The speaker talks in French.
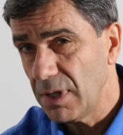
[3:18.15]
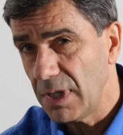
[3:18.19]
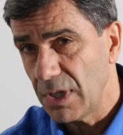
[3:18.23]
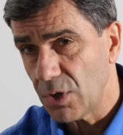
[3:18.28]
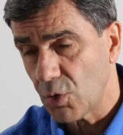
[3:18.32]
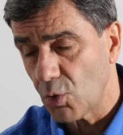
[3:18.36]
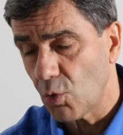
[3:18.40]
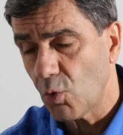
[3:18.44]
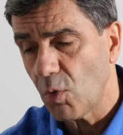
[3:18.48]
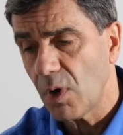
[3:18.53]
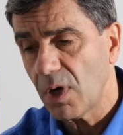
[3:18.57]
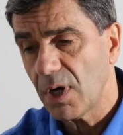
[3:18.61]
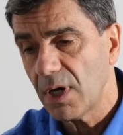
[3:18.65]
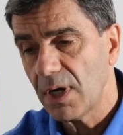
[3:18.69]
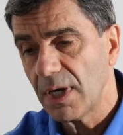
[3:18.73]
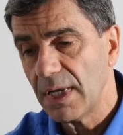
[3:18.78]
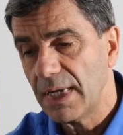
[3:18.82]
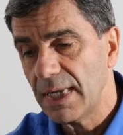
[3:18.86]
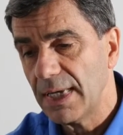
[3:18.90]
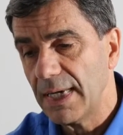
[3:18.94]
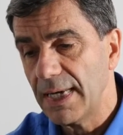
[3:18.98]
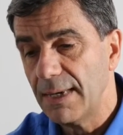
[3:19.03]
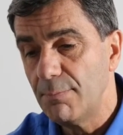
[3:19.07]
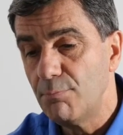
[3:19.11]
et je crois que
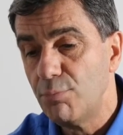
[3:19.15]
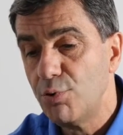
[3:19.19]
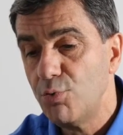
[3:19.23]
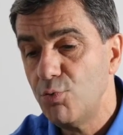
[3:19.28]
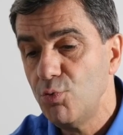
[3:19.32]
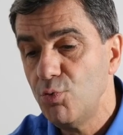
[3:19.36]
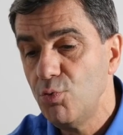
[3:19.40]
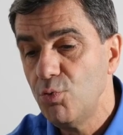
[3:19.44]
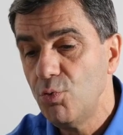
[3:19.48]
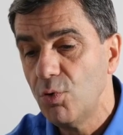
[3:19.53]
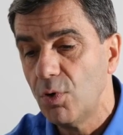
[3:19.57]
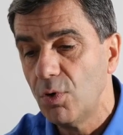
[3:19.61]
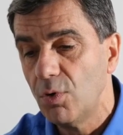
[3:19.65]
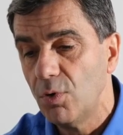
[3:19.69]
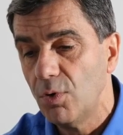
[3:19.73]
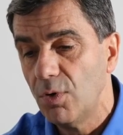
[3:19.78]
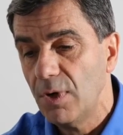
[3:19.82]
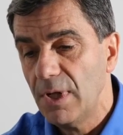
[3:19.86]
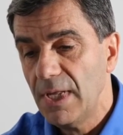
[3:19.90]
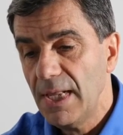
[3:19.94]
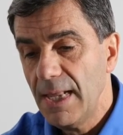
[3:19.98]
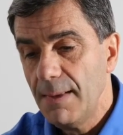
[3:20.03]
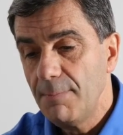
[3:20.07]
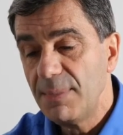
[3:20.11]
les, plus euh,
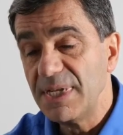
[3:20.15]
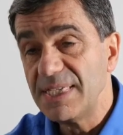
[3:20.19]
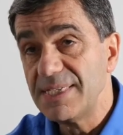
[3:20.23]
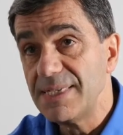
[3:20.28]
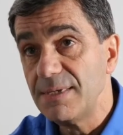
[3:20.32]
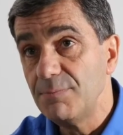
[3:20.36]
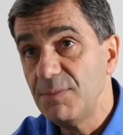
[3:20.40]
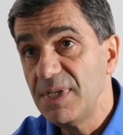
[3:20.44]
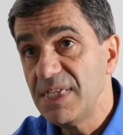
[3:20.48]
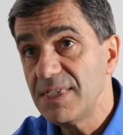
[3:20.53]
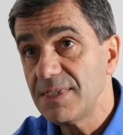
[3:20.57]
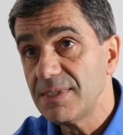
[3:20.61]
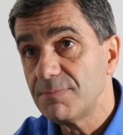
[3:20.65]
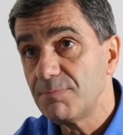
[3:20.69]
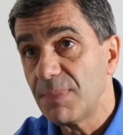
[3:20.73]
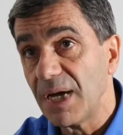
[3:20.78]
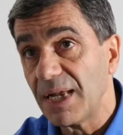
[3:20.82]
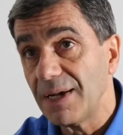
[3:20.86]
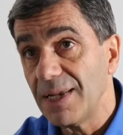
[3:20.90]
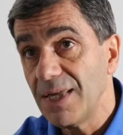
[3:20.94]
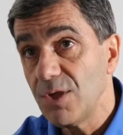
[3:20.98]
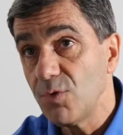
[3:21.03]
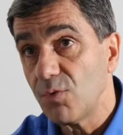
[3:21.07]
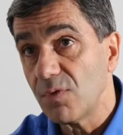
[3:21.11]
pessimistes
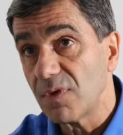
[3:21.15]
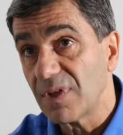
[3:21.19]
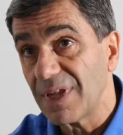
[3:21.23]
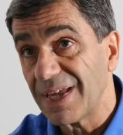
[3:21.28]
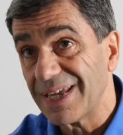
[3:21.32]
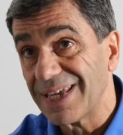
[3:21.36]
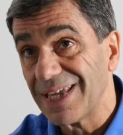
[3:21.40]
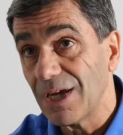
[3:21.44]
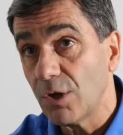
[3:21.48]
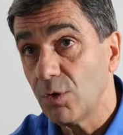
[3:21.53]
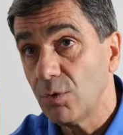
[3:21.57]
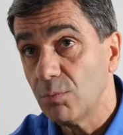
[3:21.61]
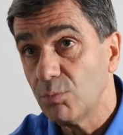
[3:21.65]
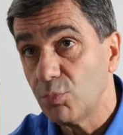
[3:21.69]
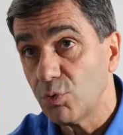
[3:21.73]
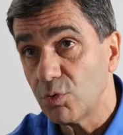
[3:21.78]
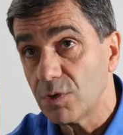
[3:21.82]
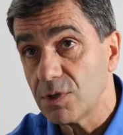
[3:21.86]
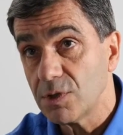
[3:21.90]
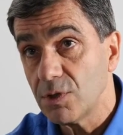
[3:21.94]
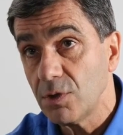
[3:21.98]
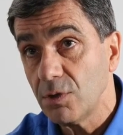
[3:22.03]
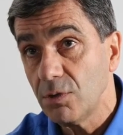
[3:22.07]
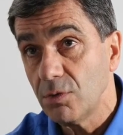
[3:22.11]
parlaient jusqu'à
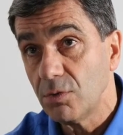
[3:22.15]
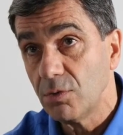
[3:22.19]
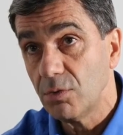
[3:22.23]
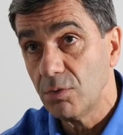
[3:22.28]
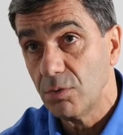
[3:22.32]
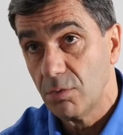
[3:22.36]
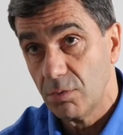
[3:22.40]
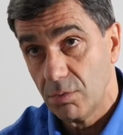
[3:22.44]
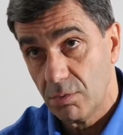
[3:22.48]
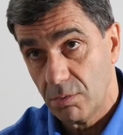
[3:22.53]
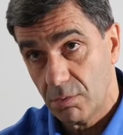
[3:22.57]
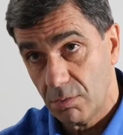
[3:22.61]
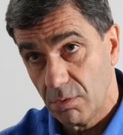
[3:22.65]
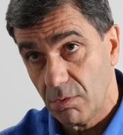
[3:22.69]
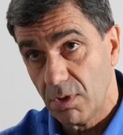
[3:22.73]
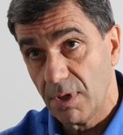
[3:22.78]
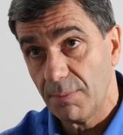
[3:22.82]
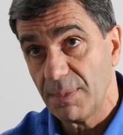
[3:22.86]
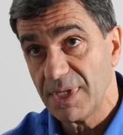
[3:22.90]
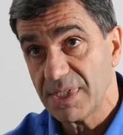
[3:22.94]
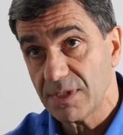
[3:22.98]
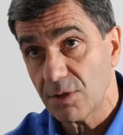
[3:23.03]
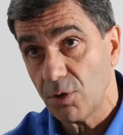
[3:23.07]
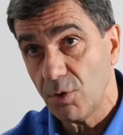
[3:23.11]
40% de,
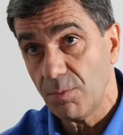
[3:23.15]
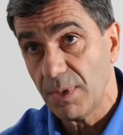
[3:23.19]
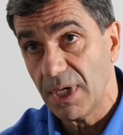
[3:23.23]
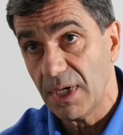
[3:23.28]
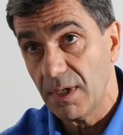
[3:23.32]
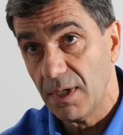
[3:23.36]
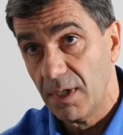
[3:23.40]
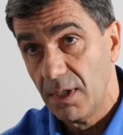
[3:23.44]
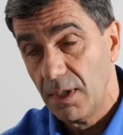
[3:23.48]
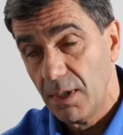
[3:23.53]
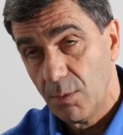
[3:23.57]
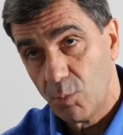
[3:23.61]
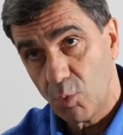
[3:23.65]
la masse globale.